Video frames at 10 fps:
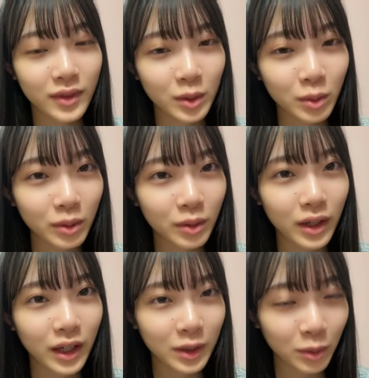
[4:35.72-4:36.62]
お
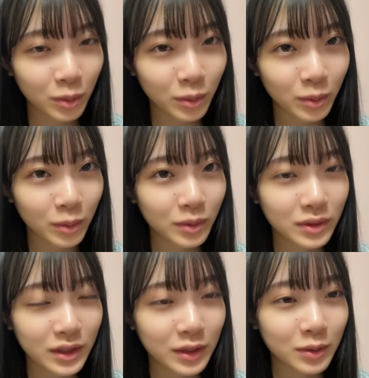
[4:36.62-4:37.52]
はよ
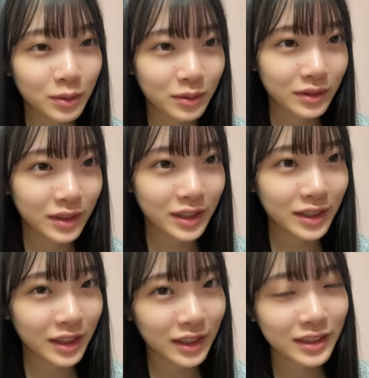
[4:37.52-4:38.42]
うなのです
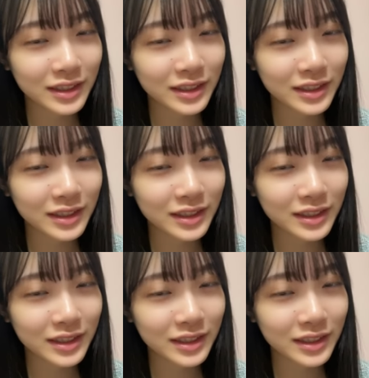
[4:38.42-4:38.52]
かね